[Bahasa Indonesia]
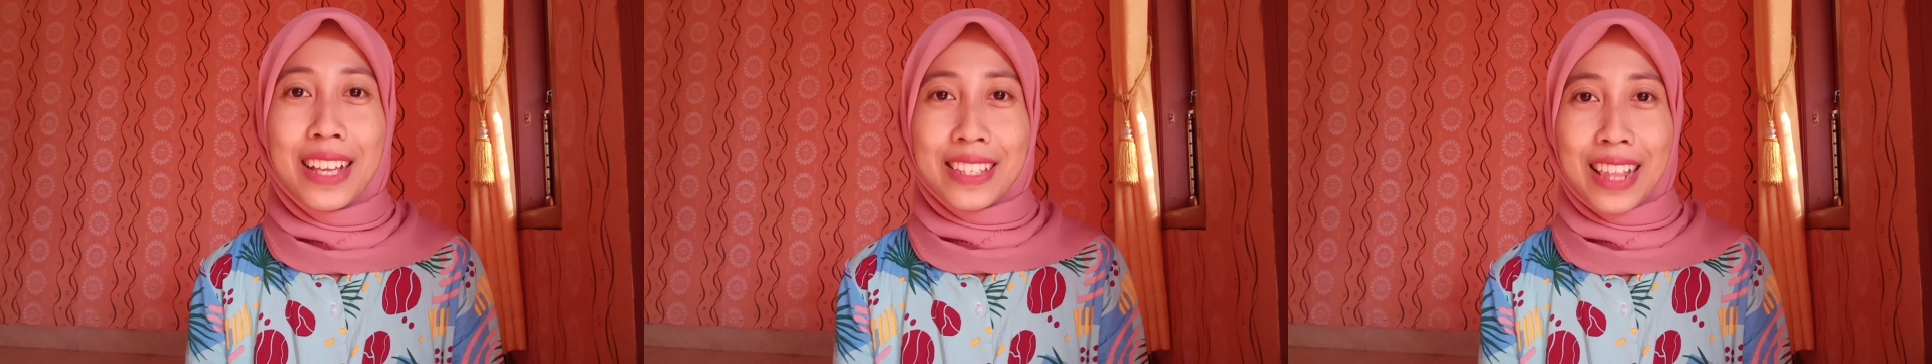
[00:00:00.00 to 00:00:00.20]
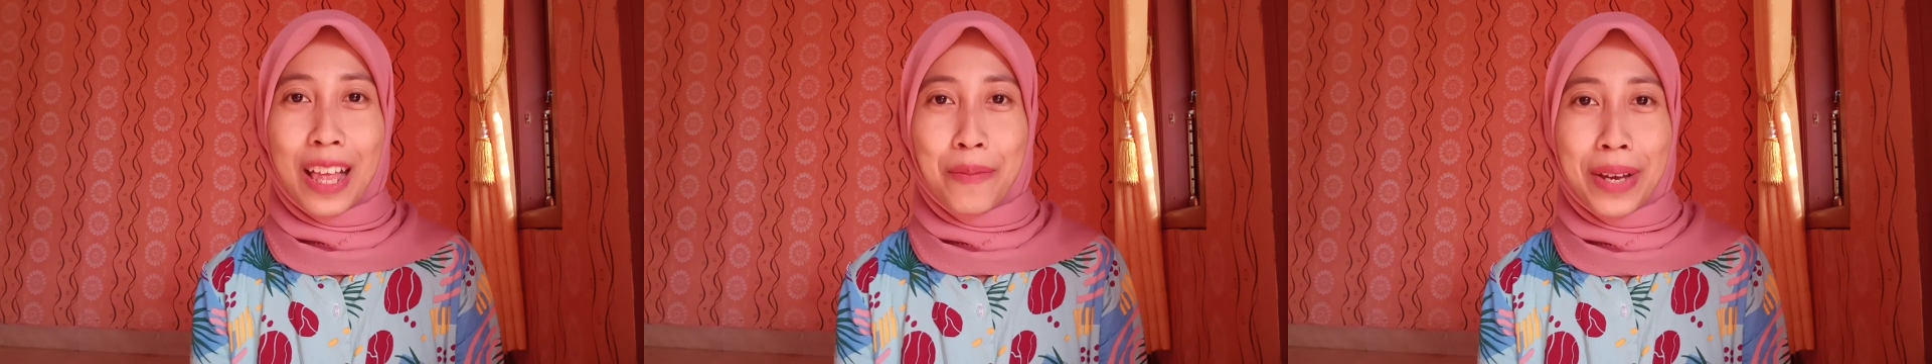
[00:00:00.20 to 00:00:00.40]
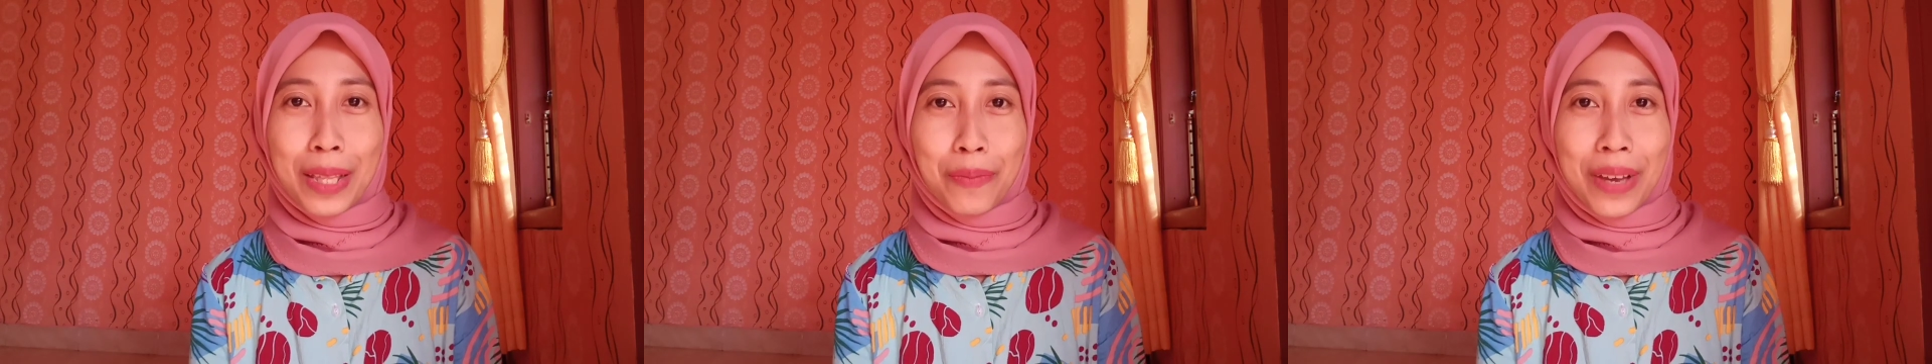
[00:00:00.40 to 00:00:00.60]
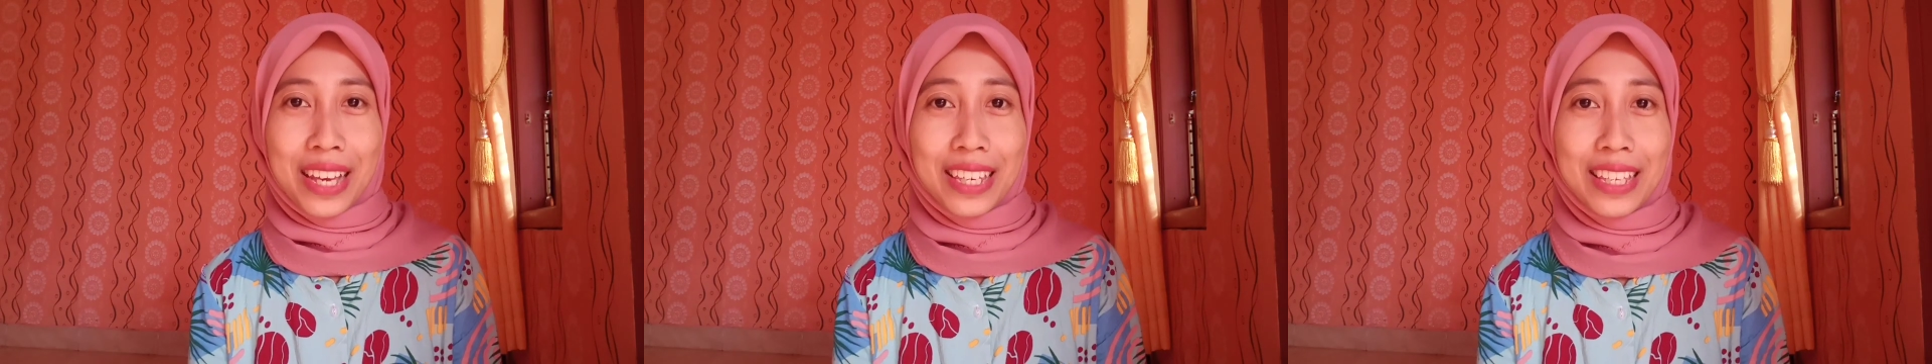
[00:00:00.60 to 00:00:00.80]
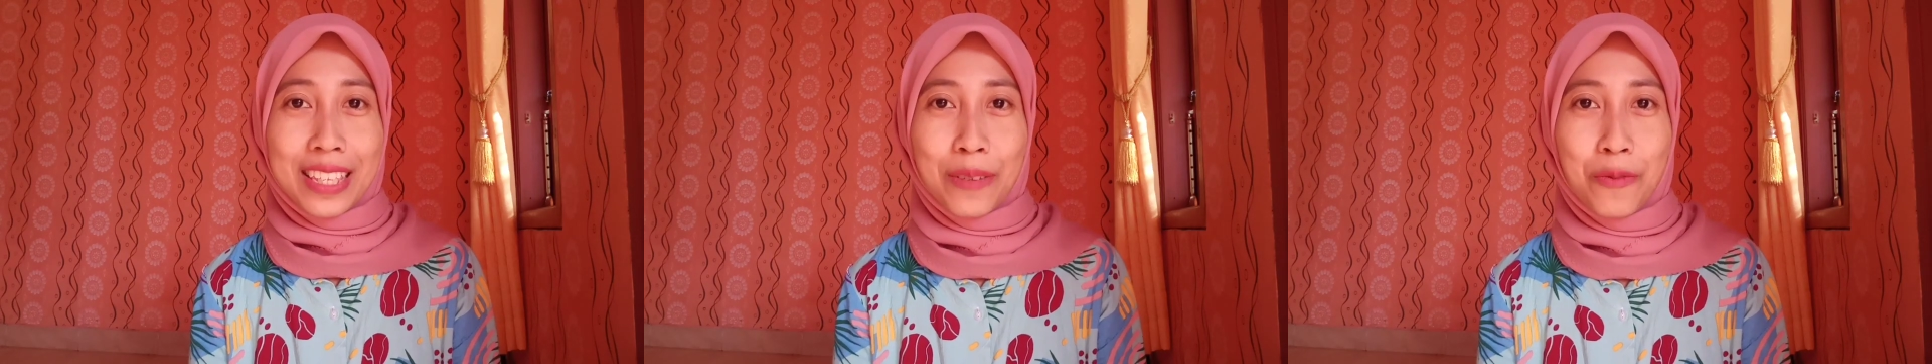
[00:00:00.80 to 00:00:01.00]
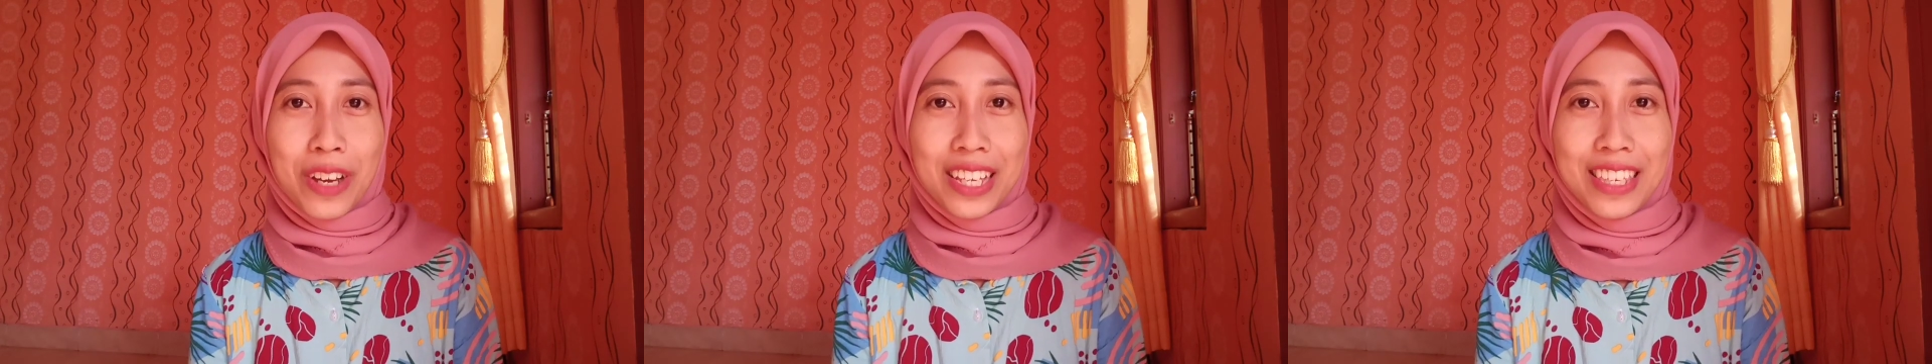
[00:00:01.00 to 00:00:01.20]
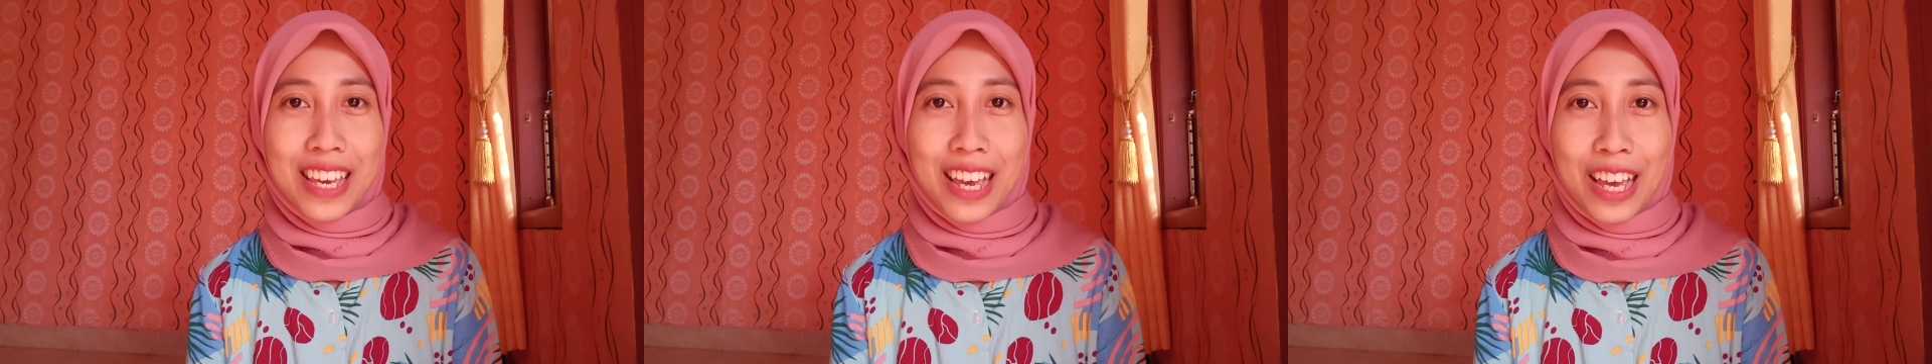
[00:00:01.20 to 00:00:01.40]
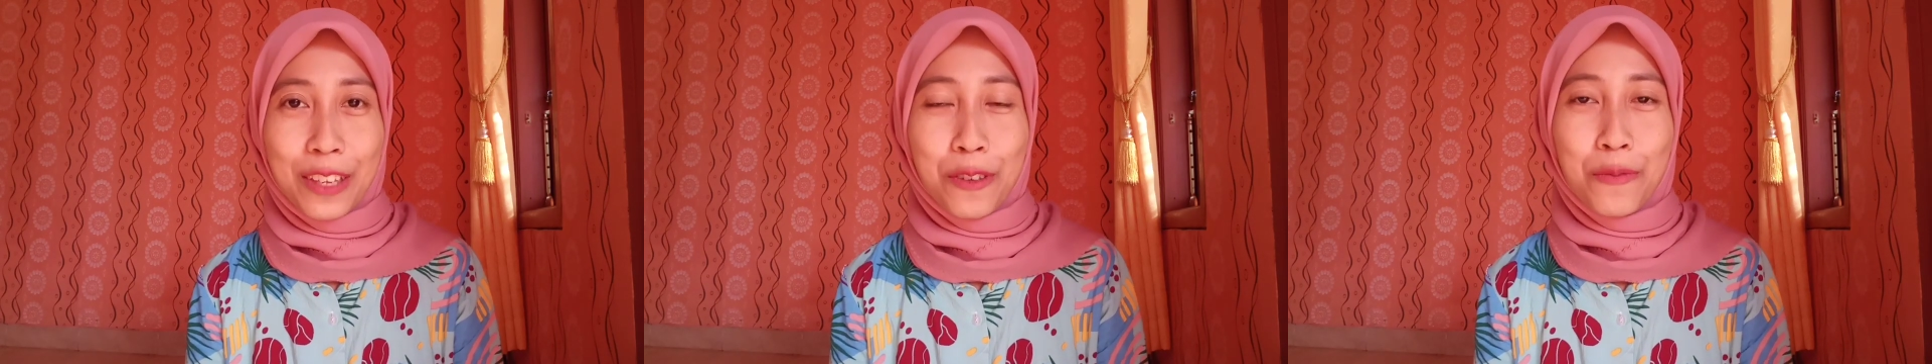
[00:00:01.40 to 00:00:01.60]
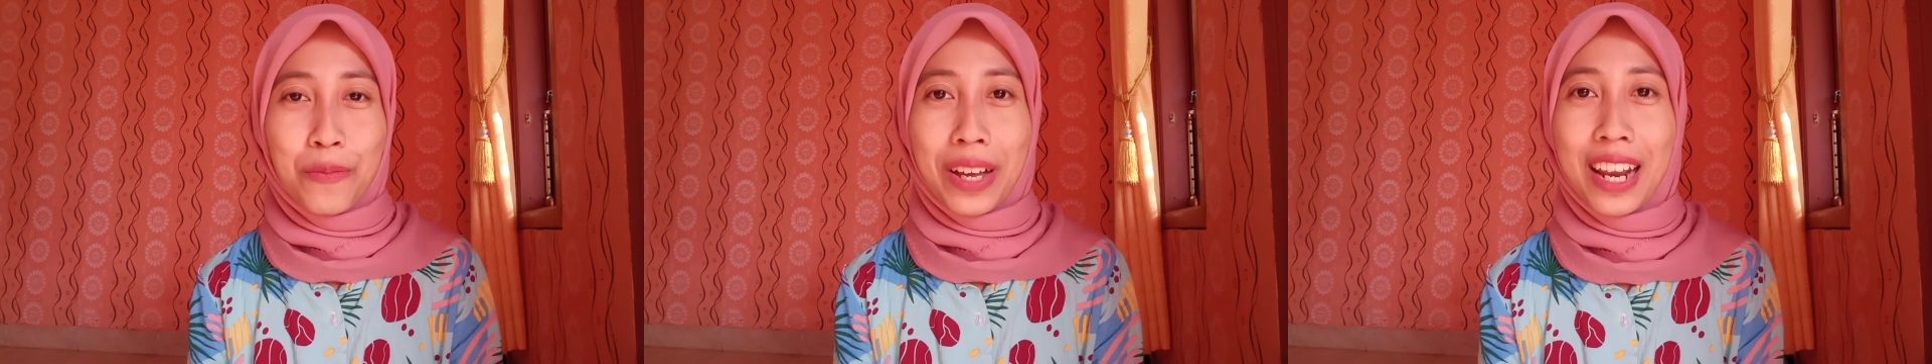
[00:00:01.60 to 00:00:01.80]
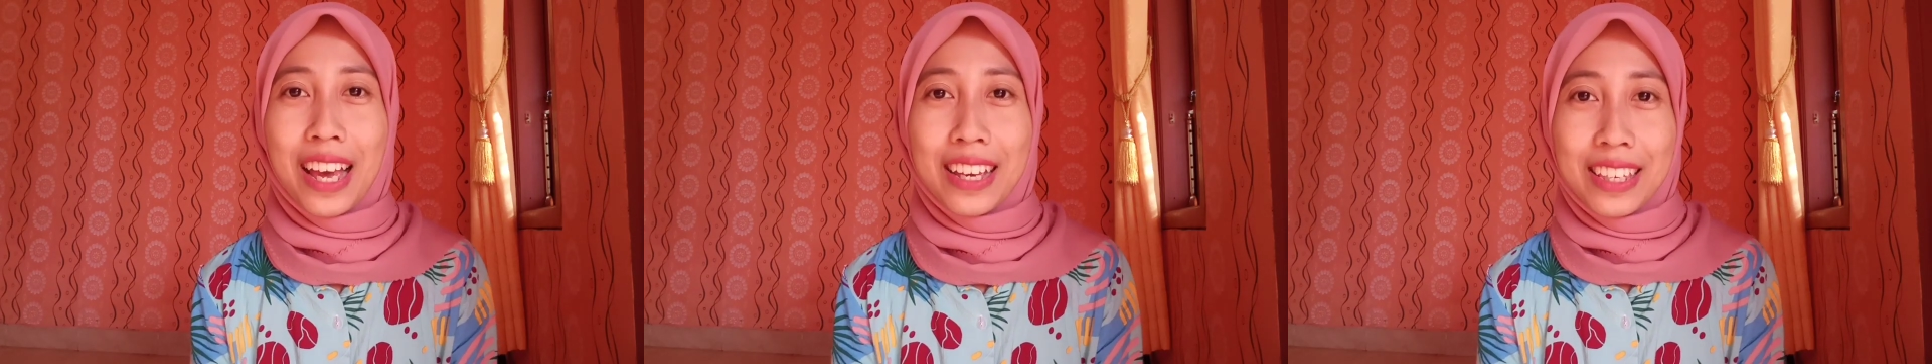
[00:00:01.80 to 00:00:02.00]
Selamat pagi semuanya
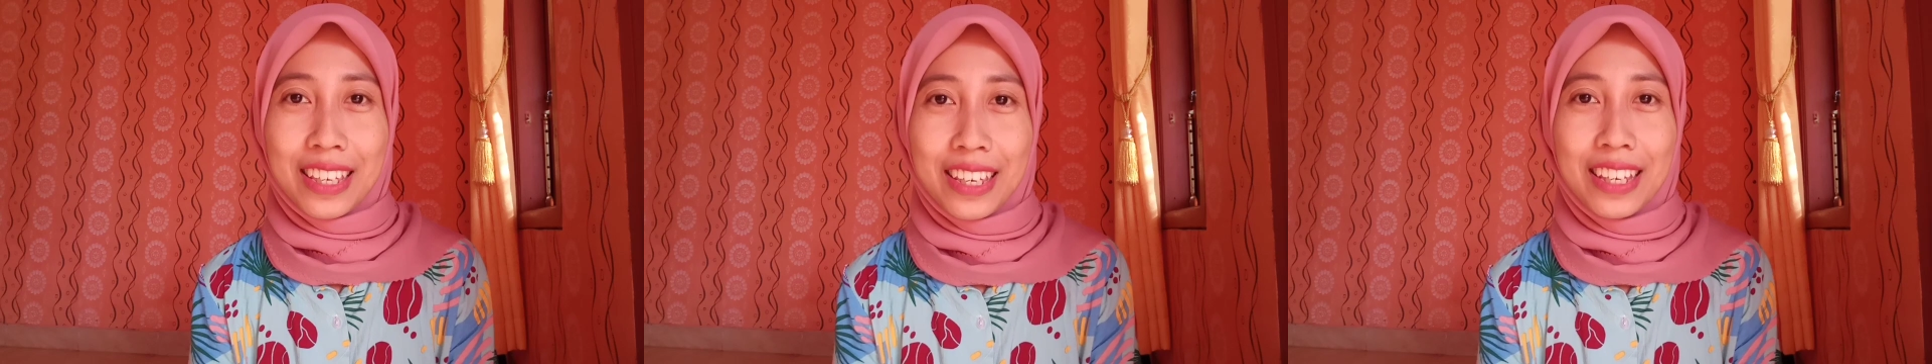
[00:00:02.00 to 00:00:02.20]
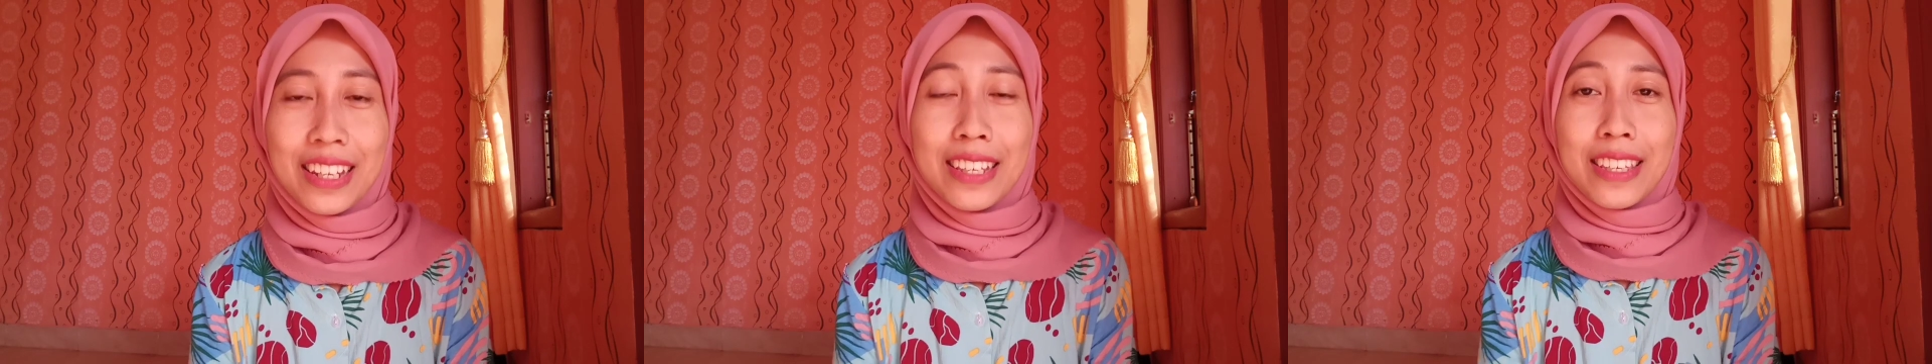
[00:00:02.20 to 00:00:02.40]
Jumpa lagi